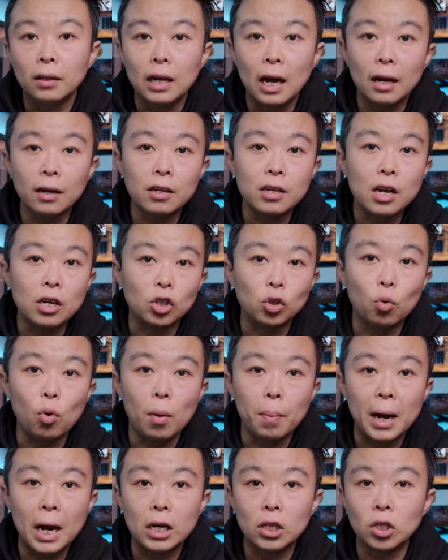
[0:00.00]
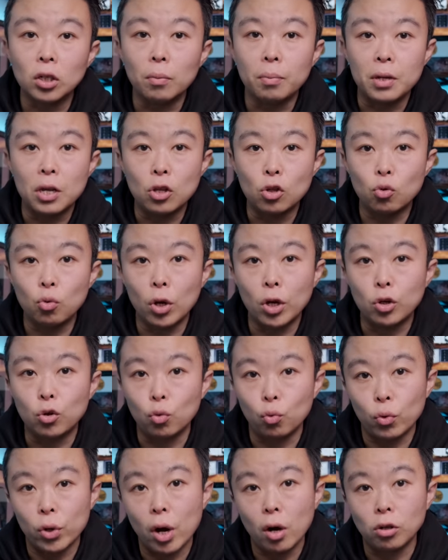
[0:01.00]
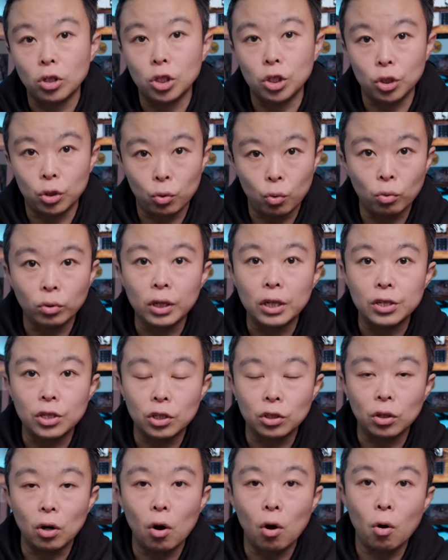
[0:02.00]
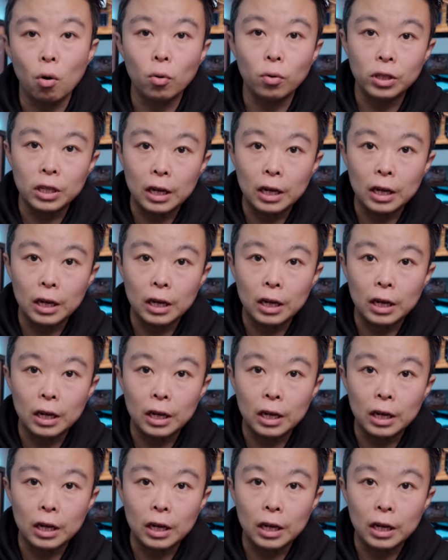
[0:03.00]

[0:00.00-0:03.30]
它呢也是我拍视频最主要使用的镜头，